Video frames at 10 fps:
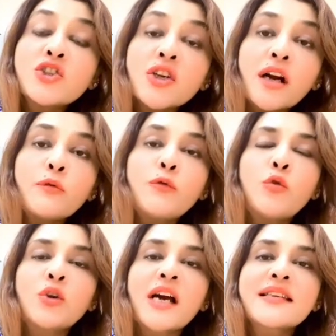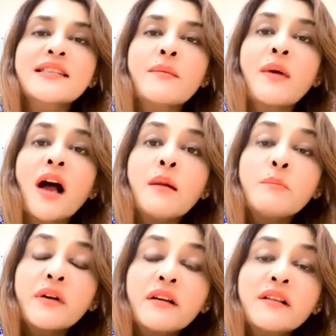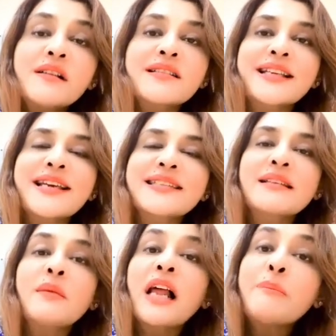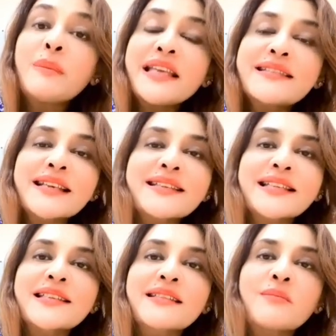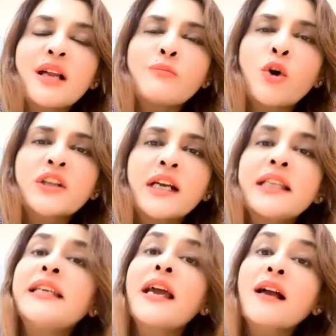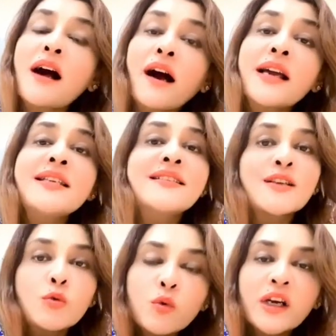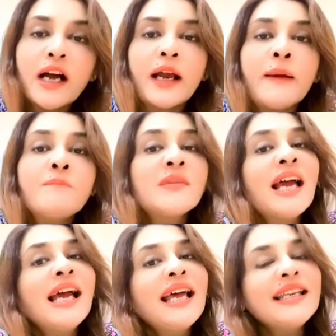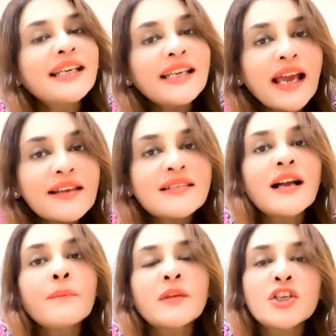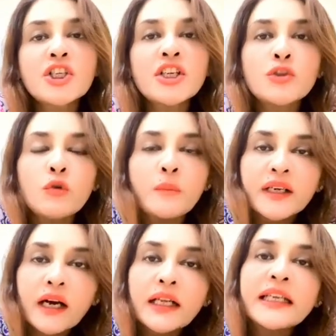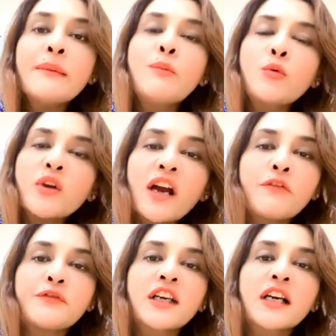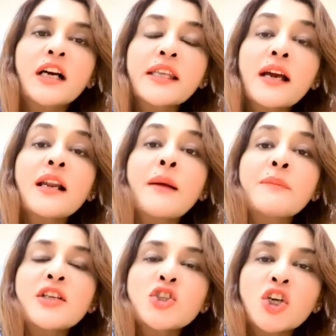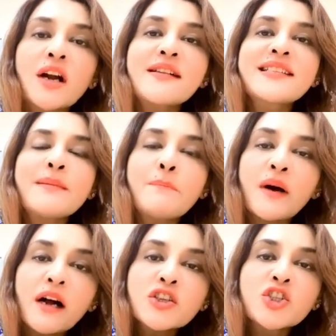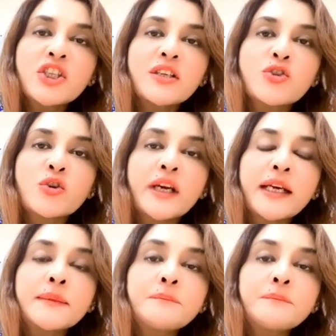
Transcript: जंक फूड का इस्तेमाल बर्गर्स का इस्तेमाल पिज्ज़ाज का इस्तेमाल बहुत कर दिया है खाएँ ज़रूर खाएँ लेकिन ऐसा अपना शेड्यूल बना लें पूरे हफ्ते का कि अगर आपने चार से पाँच दिन जो है